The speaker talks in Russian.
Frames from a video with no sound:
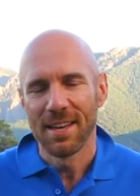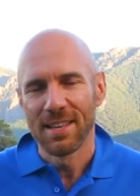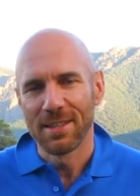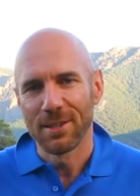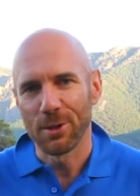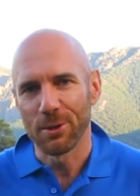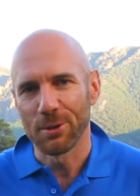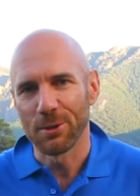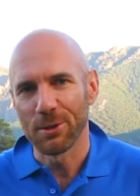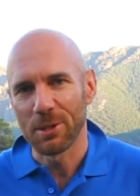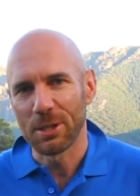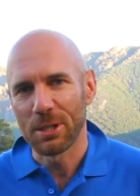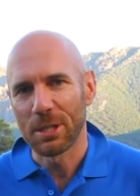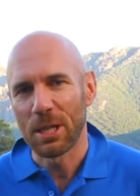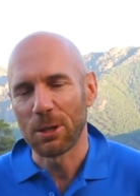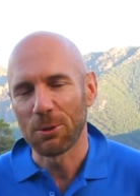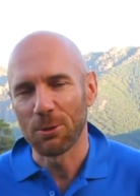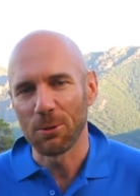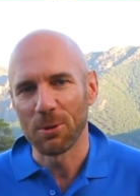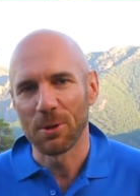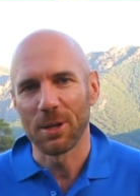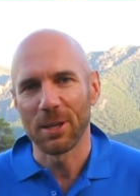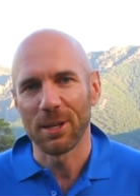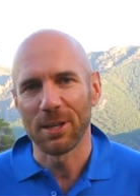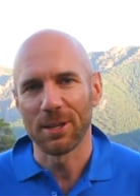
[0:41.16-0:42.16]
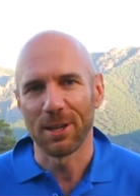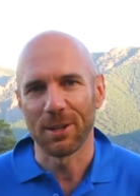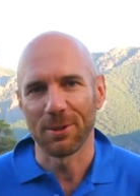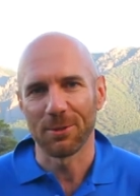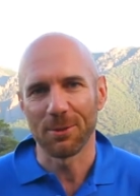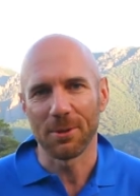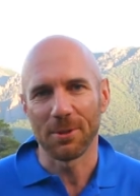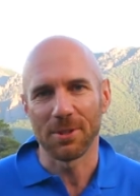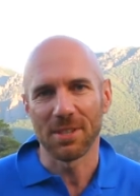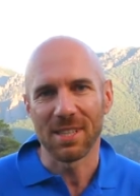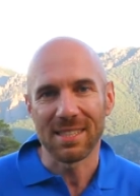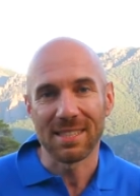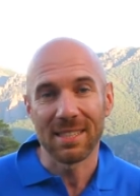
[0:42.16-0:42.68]
на, на той горе, на которой
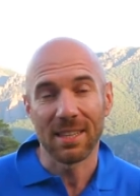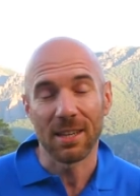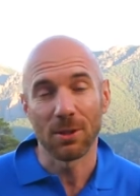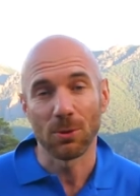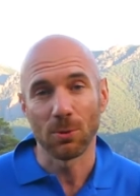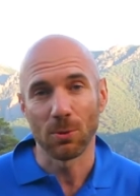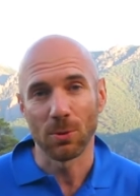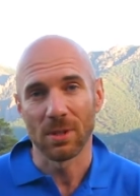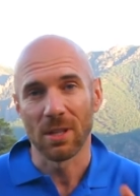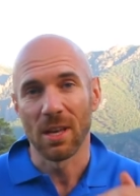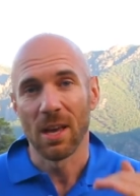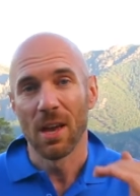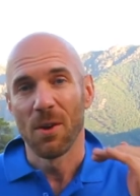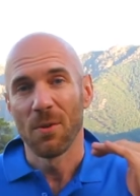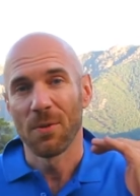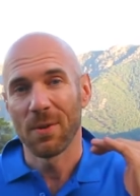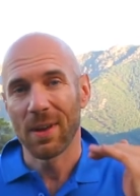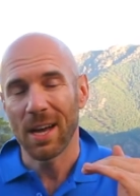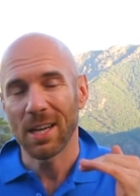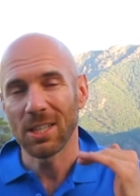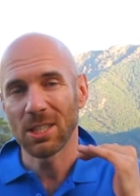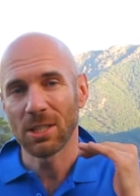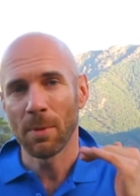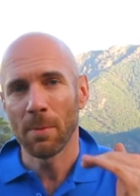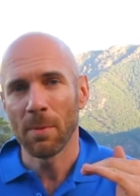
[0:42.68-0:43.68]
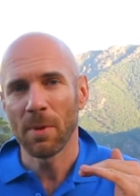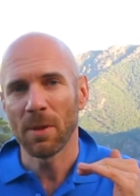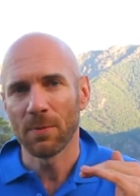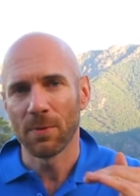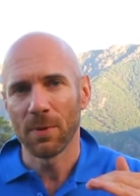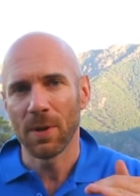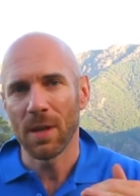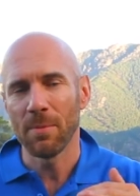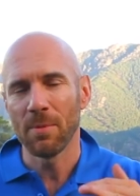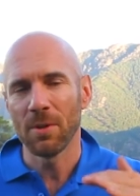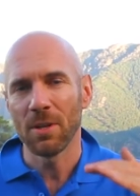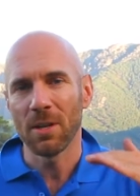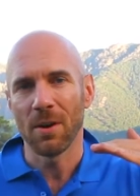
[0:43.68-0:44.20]
я сейчас нахожусь. В каждый момент
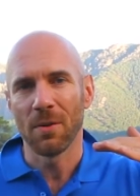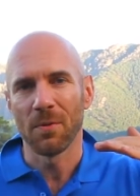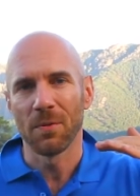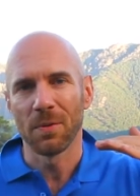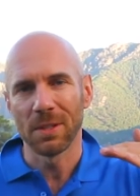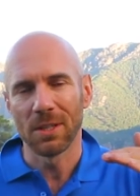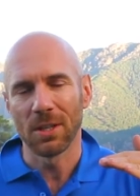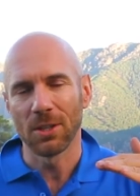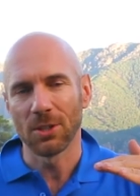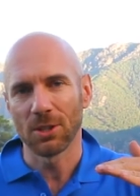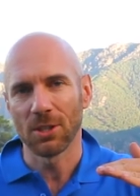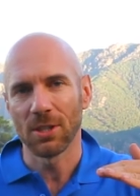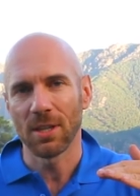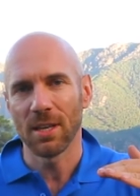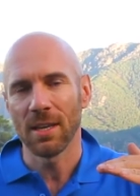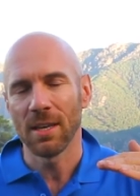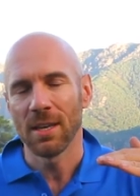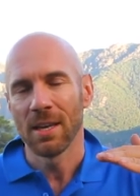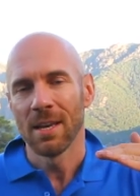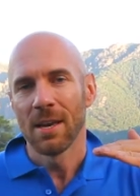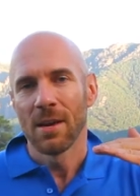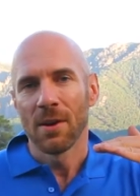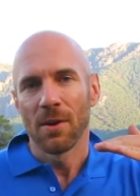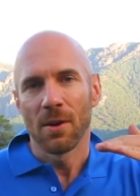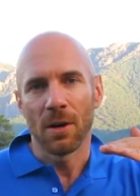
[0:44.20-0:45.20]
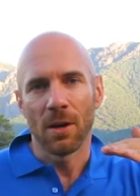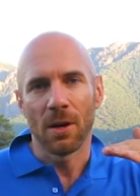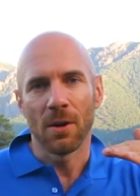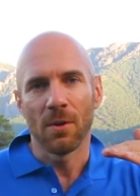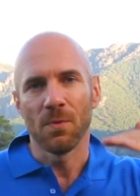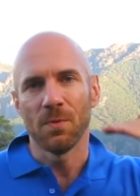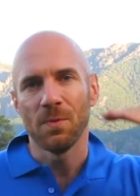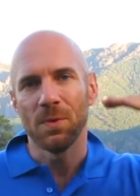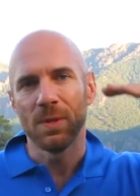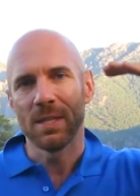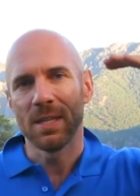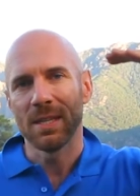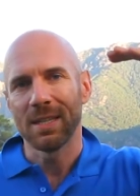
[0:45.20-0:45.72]
времени вы должны э,
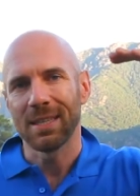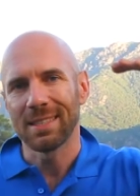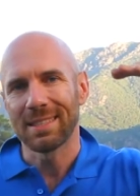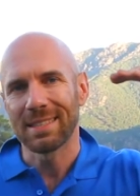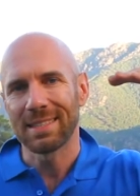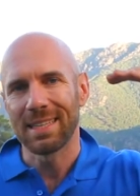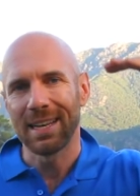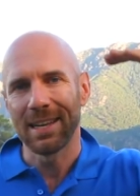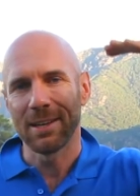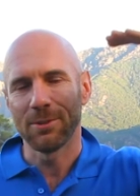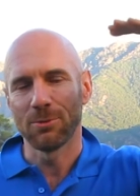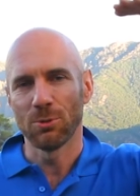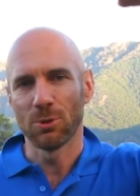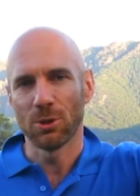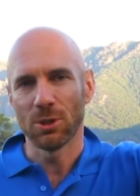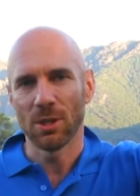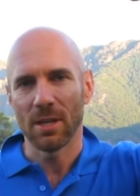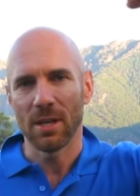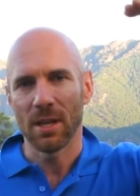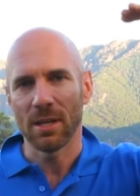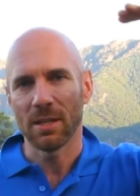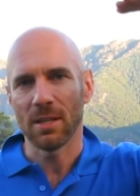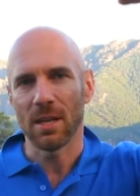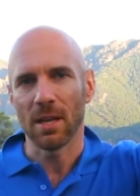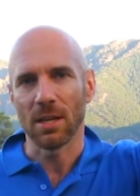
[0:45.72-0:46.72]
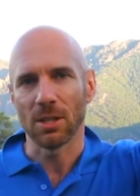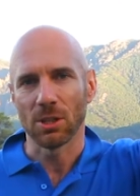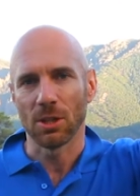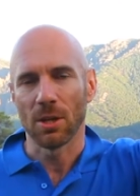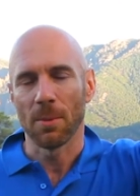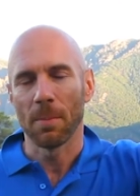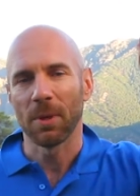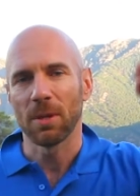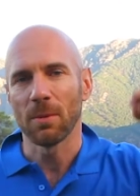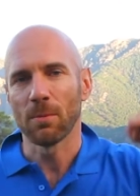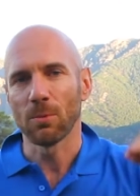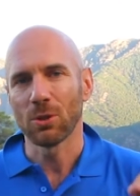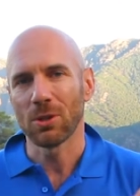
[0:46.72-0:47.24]
видеть следующий этаж.
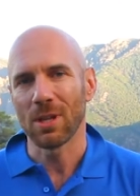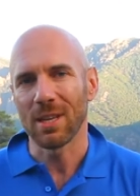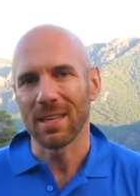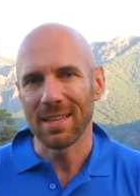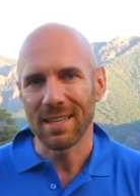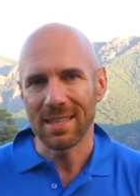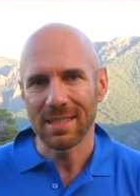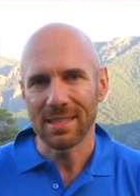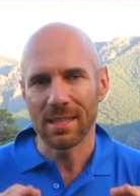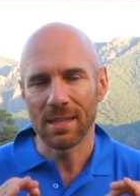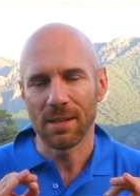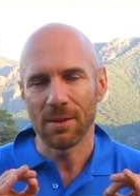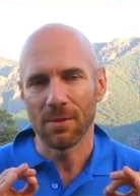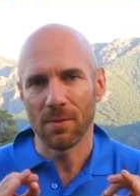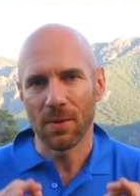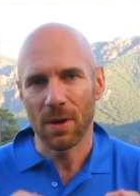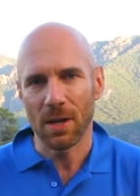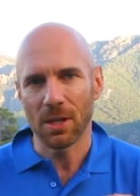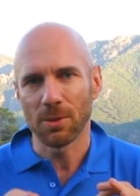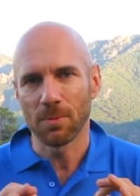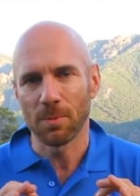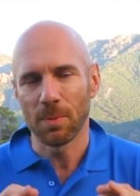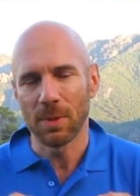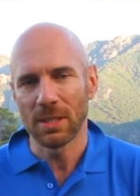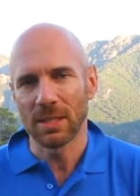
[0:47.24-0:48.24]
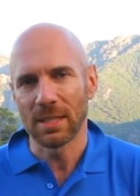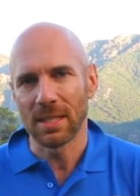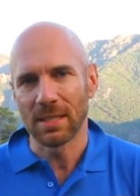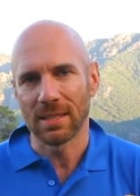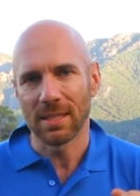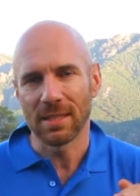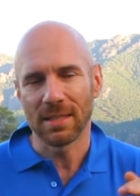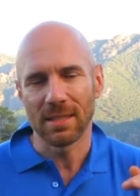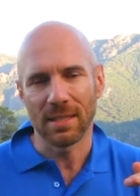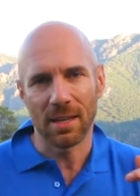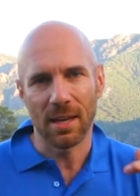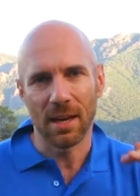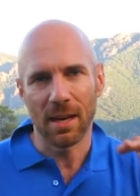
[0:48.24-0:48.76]
Потому что если ваш бизнес
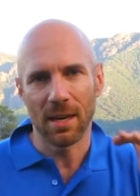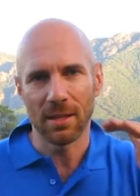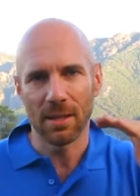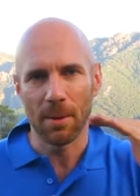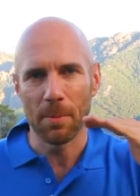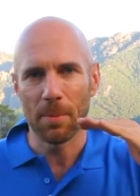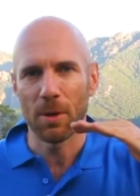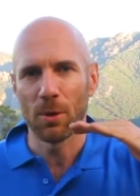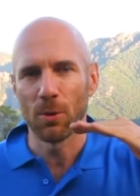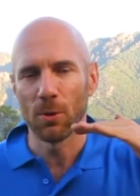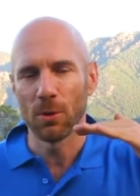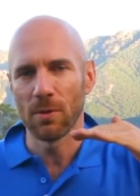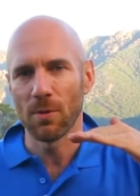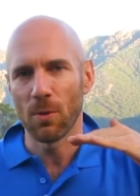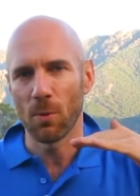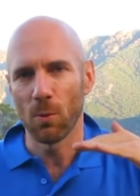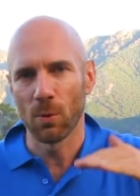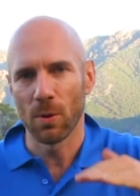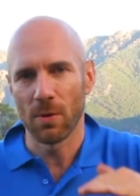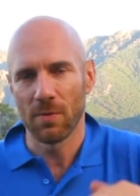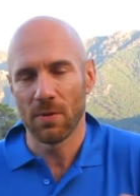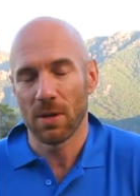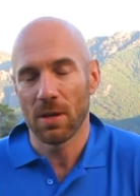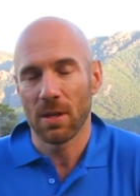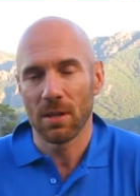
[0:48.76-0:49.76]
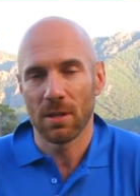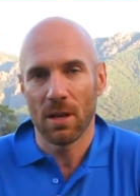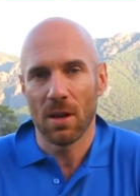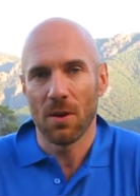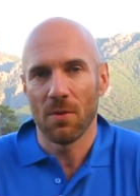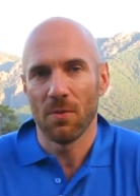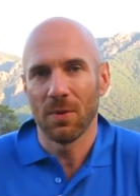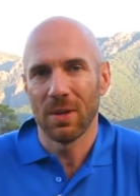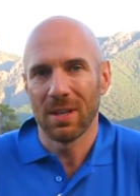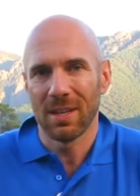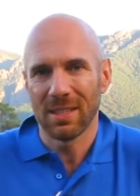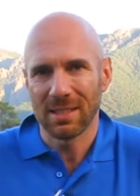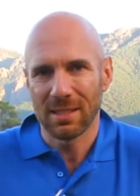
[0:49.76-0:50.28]
достигает определенного уровня, когда
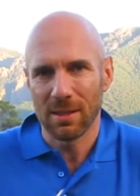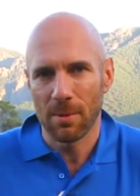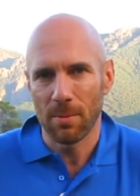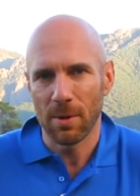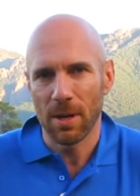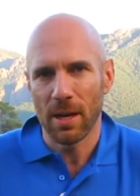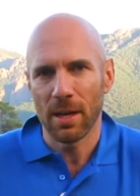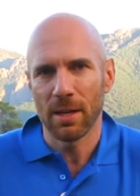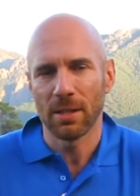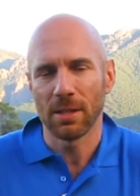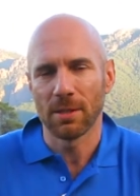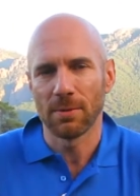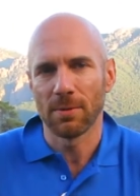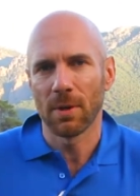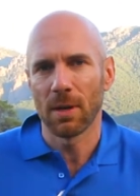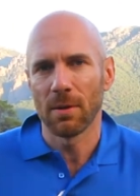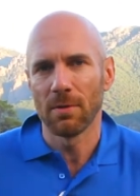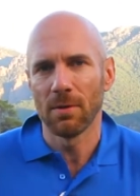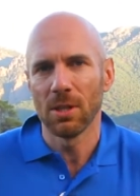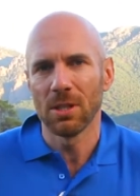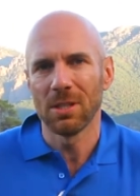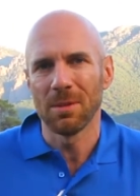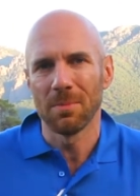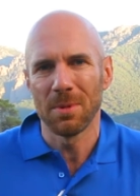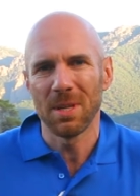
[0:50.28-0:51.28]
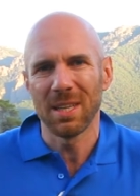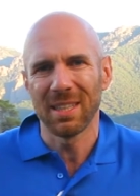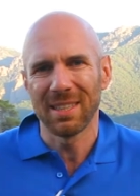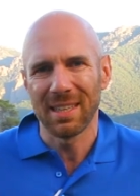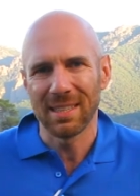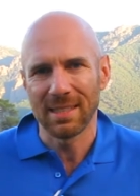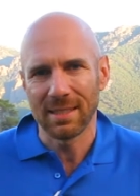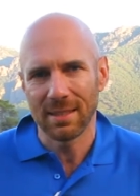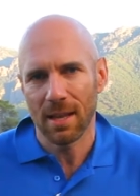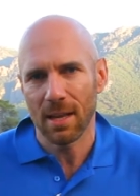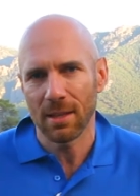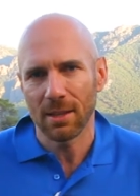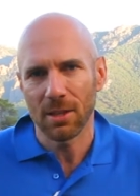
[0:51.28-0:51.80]
вы расслабляетесь, вы говорите, мне
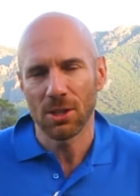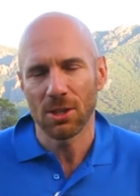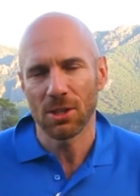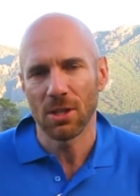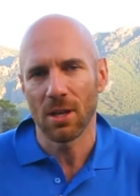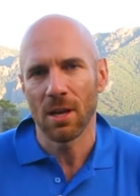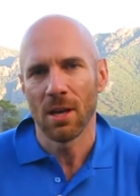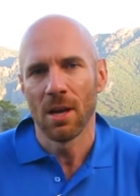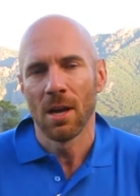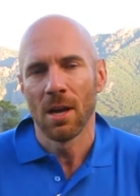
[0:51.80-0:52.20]
достаточно,